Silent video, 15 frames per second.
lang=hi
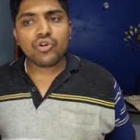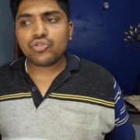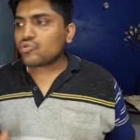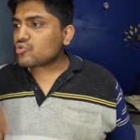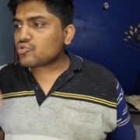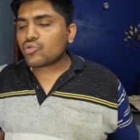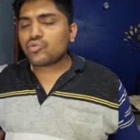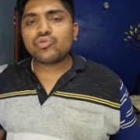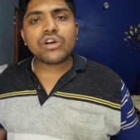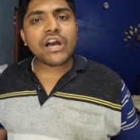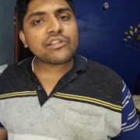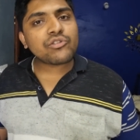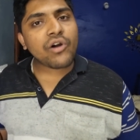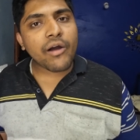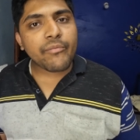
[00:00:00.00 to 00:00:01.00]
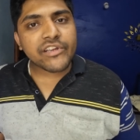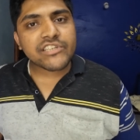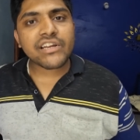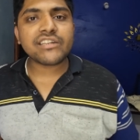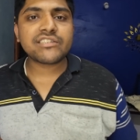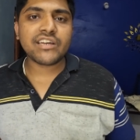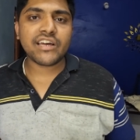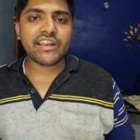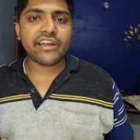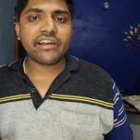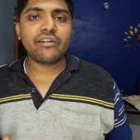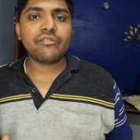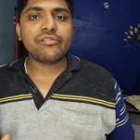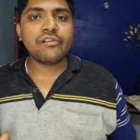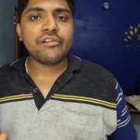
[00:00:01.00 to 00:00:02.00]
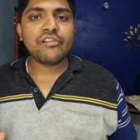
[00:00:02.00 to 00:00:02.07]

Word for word: तो दोस्तों उनका तो हमेशा अच्छा रहेगा